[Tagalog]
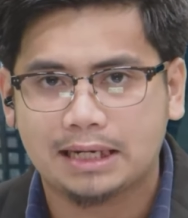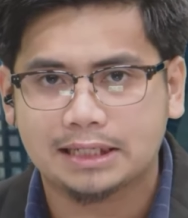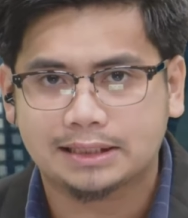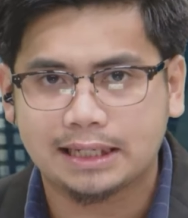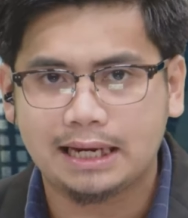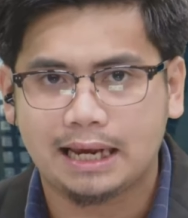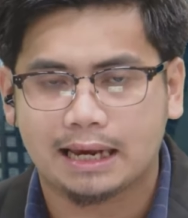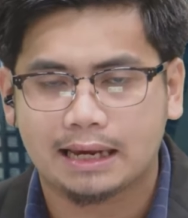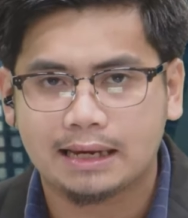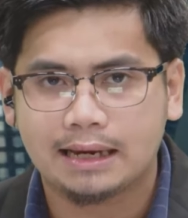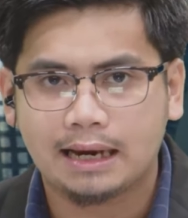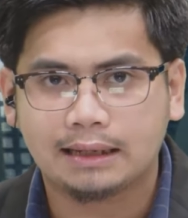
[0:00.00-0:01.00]
ng sili
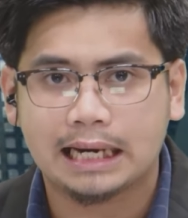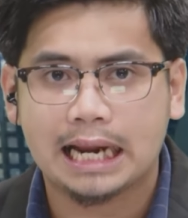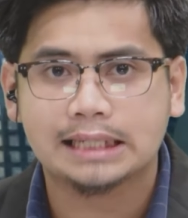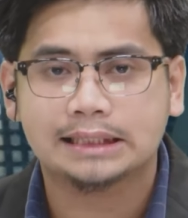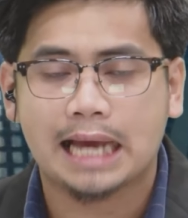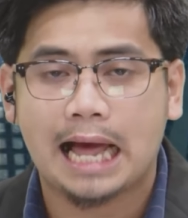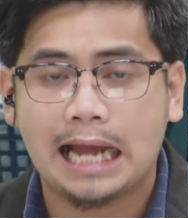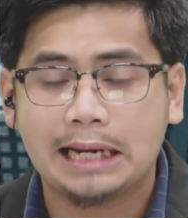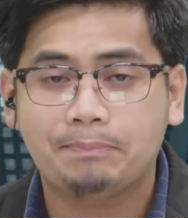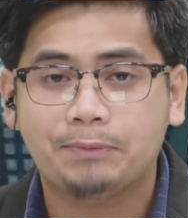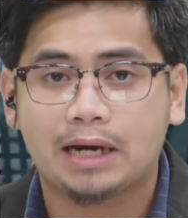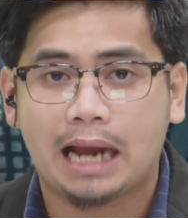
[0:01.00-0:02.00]
na nasa
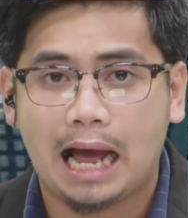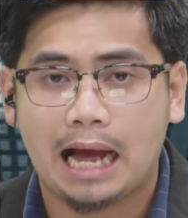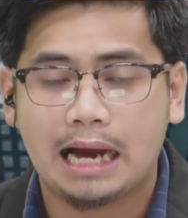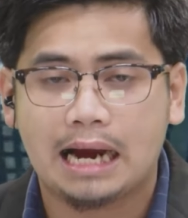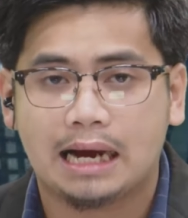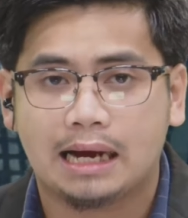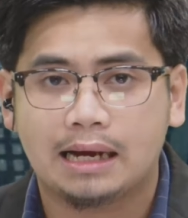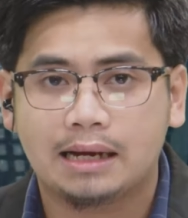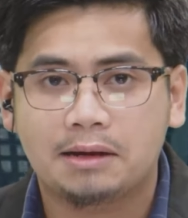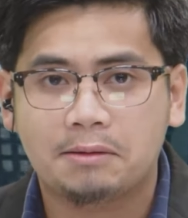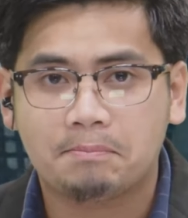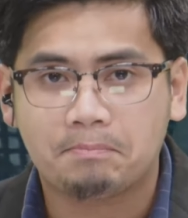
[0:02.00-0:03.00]
6 na raang ah,
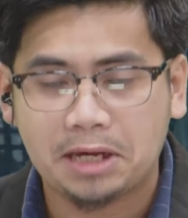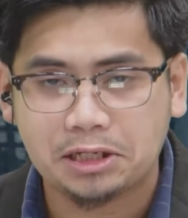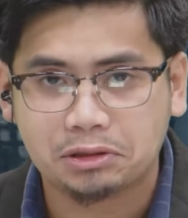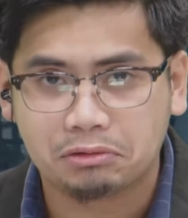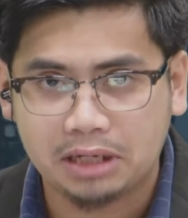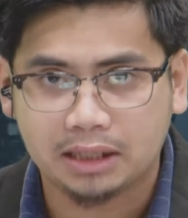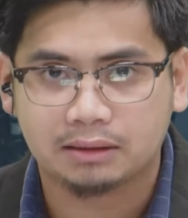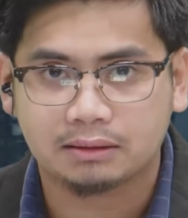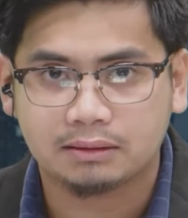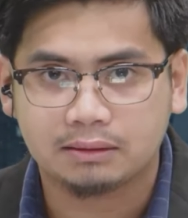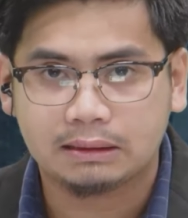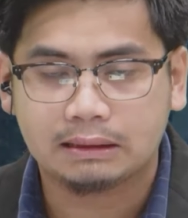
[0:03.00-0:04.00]
piso ulit
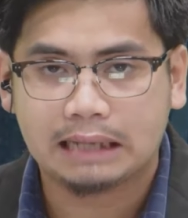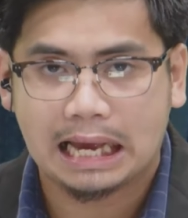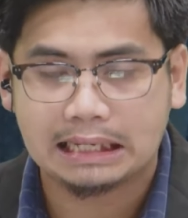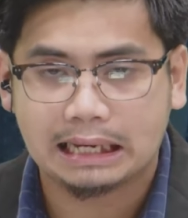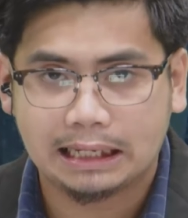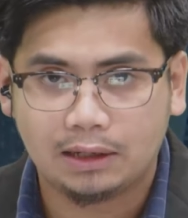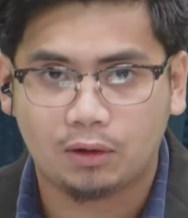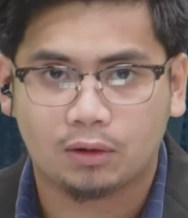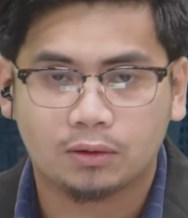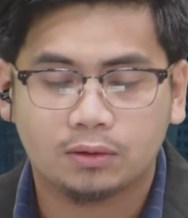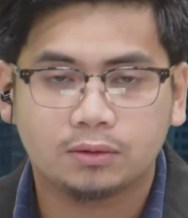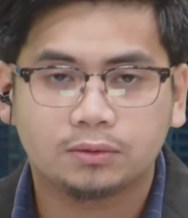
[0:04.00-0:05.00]
kada
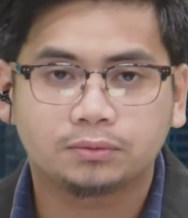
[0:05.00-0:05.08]
kilo.